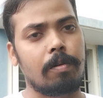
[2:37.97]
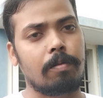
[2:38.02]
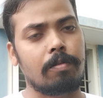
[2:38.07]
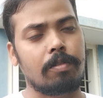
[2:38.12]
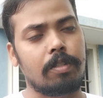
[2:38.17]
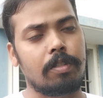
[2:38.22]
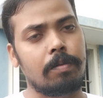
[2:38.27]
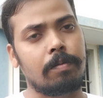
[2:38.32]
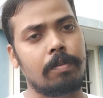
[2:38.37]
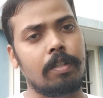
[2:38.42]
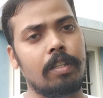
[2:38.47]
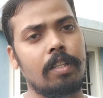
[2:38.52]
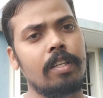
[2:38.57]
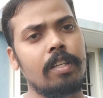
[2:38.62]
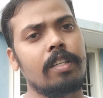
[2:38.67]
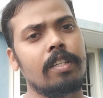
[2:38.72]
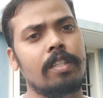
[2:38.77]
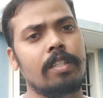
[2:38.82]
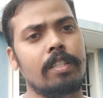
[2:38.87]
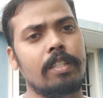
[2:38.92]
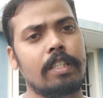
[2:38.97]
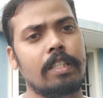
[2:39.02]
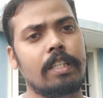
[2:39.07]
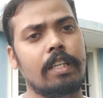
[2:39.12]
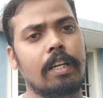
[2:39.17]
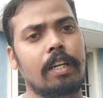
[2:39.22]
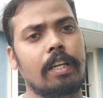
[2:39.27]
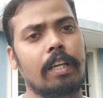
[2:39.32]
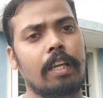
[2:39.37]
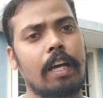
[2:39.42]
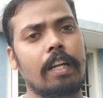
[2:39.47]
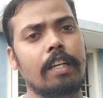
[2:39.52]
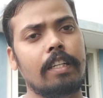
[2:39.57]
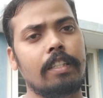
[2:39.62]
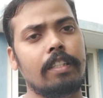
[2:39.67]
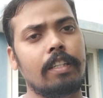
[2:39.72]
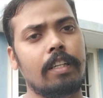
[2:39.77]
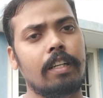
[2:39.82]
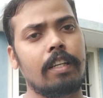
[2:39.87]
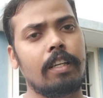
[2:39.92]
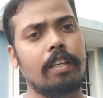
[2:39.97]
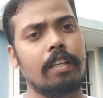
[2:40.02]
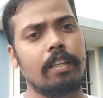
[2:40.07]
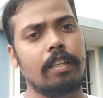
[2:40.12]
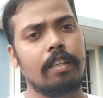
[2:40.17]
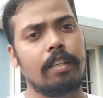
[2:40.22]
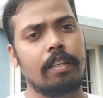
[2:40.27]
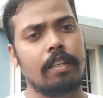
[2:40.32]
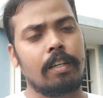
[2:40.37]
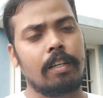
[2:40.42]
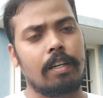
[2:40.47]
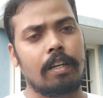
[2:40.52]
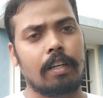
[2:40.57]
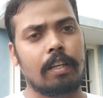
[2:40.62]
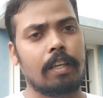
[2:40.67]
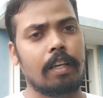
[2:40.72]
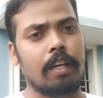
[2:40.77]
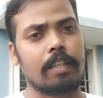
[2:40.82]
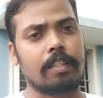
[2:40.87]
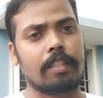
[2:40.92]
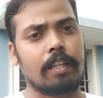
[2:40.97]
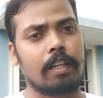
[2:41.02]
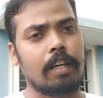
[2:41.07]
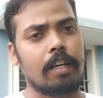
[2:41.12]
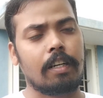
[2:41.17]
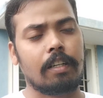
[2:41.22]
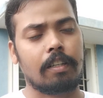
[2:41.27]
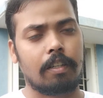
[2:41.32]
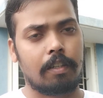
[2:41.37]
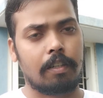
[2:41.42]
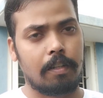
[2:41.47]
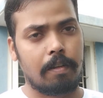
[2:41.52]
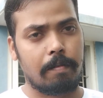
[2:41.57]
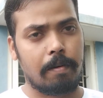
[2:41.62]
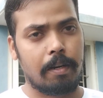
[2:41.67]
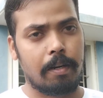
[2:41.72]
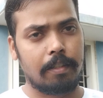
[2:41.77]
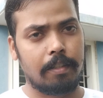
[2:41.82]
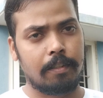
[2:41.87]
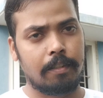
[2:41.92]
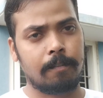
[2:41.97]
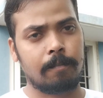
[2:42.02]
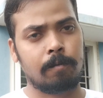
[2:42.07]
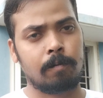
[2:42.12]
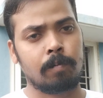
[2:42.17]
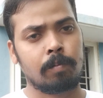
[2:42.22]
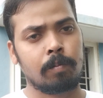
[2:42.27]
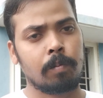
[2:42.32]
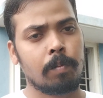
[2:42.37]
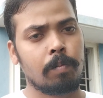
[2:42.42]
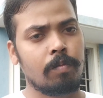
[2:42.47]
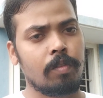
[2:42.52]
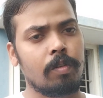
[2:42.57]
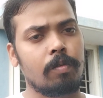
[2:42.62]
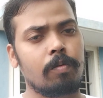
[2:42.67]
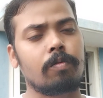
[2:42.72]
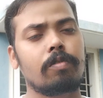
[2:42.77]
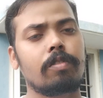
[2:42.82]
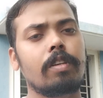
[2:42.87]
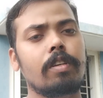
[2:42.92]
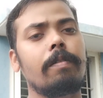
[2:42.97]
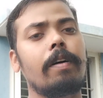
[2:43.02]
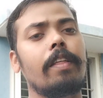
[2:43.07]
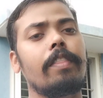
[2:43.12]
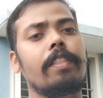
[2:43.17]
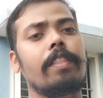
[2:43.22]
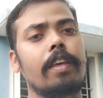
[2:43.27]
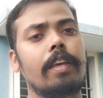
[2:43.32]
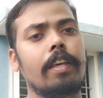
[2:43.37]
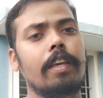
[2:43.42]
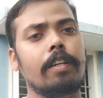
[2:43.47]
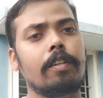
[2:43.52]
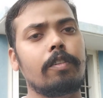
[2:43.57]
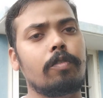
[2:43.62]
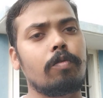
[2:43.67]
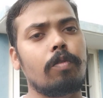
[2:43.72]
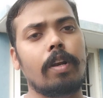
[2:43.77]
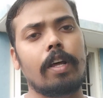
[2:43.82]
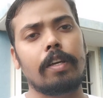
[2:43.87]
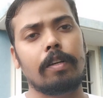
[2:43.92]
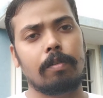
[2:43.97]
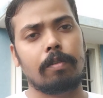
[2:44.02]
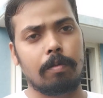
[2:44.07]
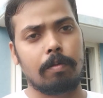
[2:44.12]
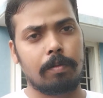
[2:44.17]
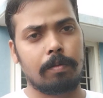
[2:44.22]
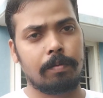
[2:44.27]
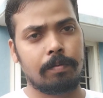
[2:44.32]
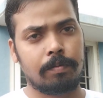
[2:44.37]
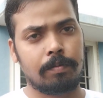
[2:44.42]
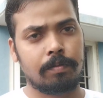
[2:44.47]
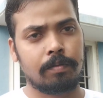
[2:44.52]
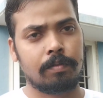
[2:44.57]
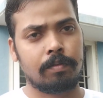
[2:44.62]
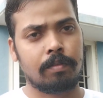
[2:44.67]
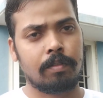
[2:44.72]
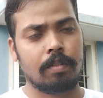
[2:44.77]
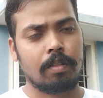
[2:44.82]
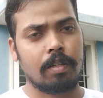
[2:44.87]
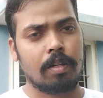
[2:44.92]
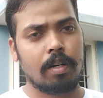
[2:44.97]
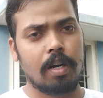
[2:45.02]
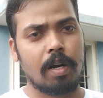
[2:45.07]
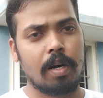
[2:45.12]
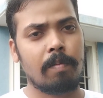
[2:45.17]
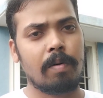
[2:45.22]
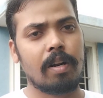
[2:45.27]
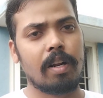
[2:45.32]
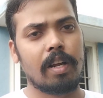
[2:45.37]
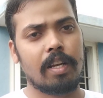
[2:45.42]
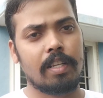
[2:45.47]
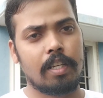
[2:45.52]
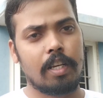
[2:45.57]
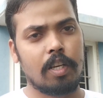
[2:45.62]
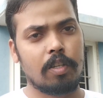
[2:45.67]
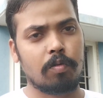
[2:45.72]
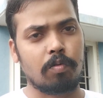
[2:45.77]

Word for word: जगह शिफ्ट करी इसका क्या रीज़न है और क्या सरकार करने वाली है उसके बाद एक जुलाई को अमर आज़ाद